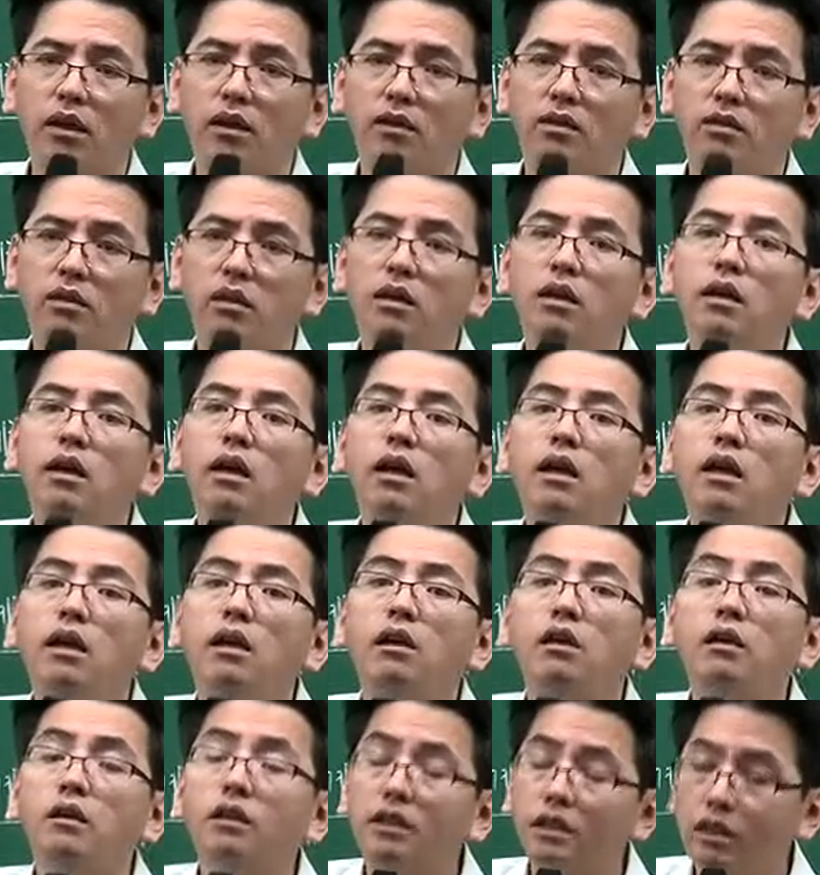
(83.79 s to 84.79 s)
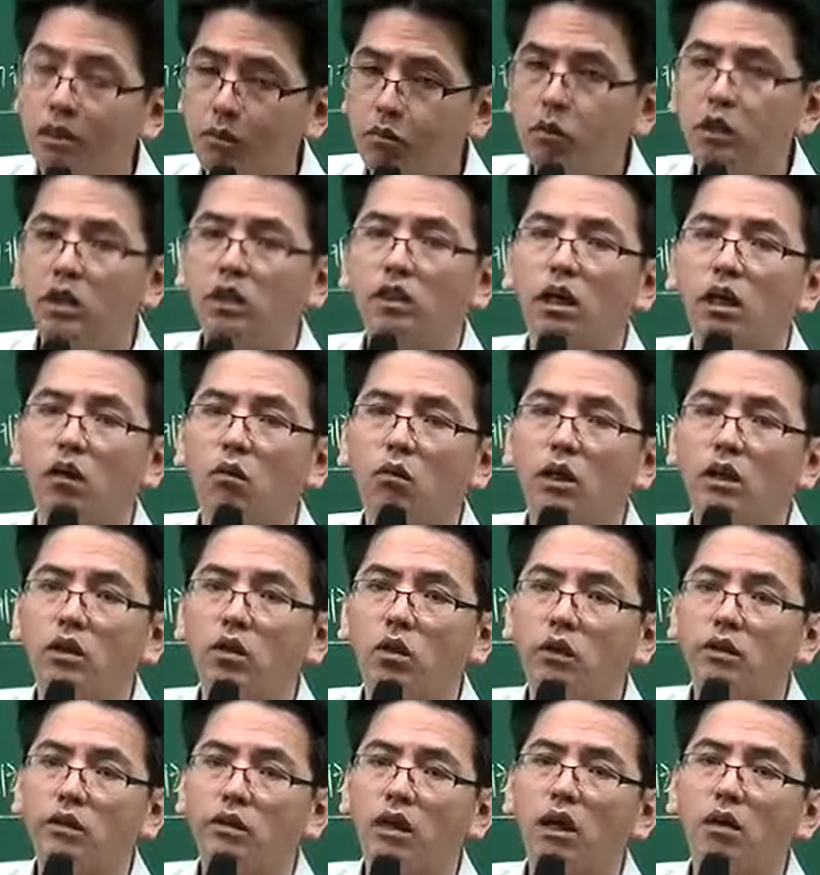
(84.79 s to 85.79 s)
그래서 이런 10년
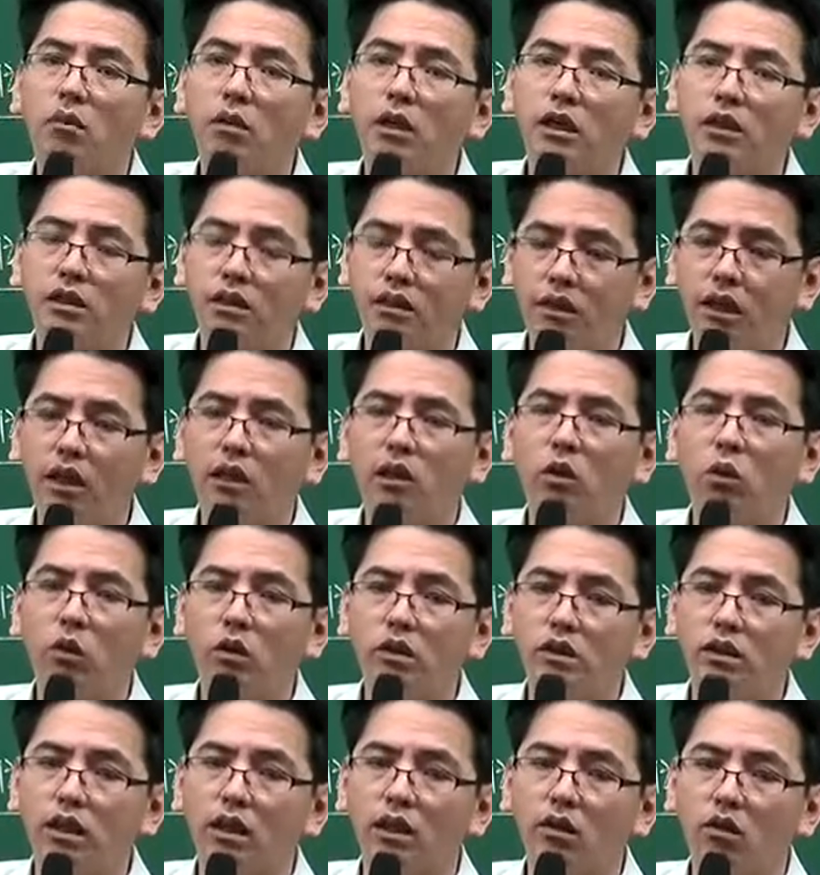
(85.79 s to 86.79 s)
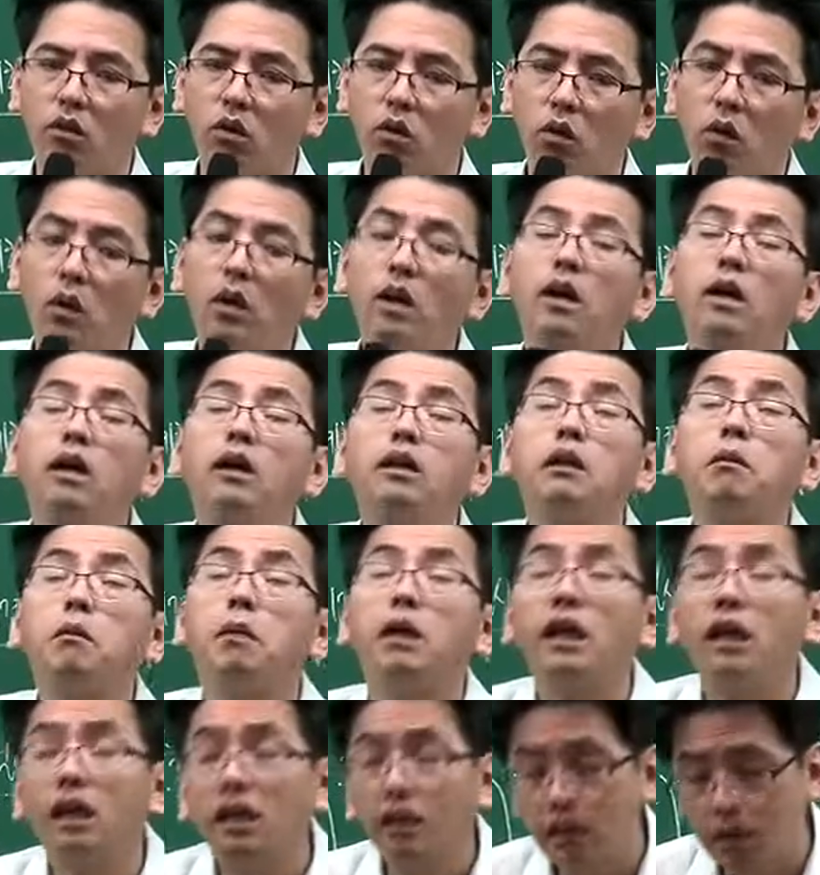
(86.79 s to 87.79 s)
경과하도록 사업이 시행되고 있지 않고
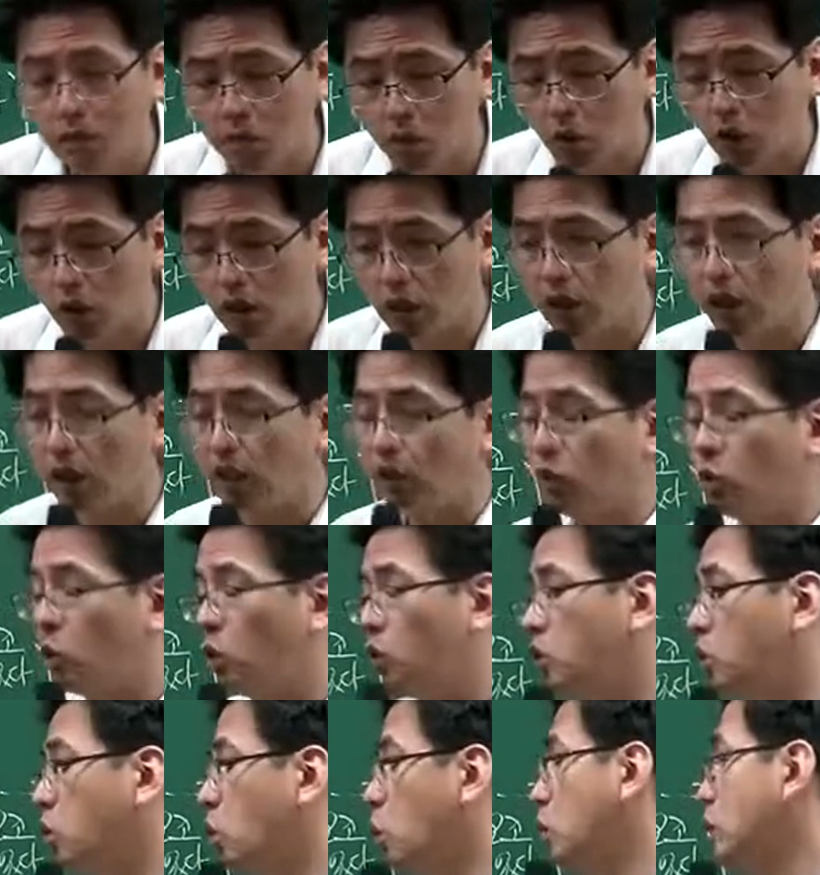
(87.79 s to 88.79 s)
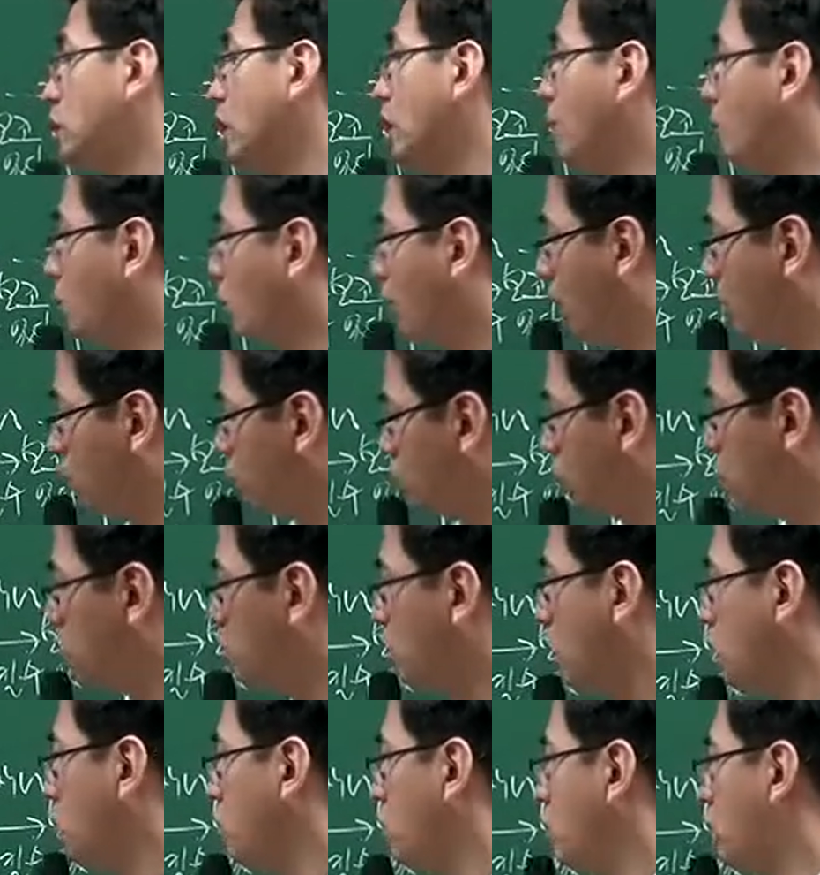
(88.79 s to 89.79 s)
그다음에 지목이 대인 토지 소유자 매수
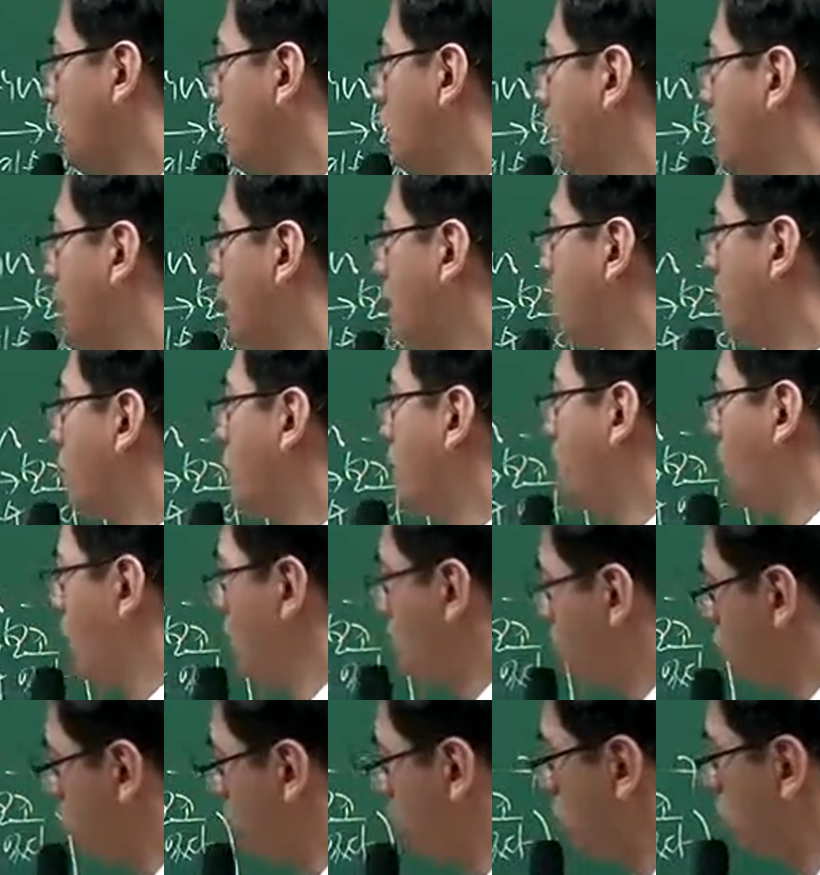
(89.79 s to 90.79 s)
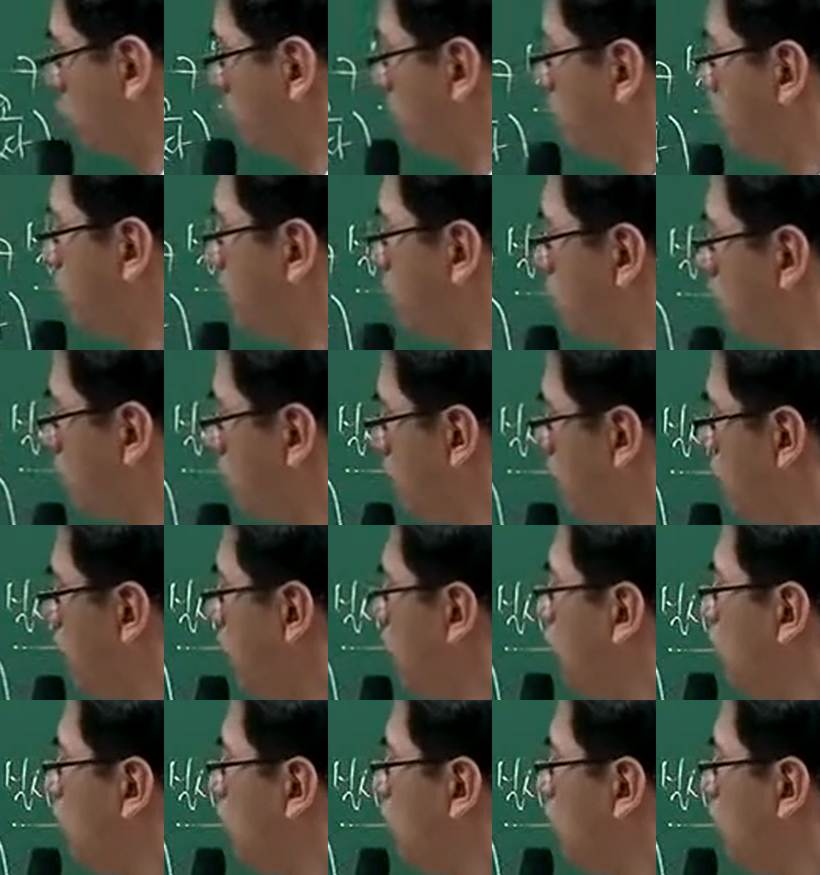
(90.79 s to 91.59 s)
청구할 수 있다. 자, 그다음에 매수 청구 있게 되면요.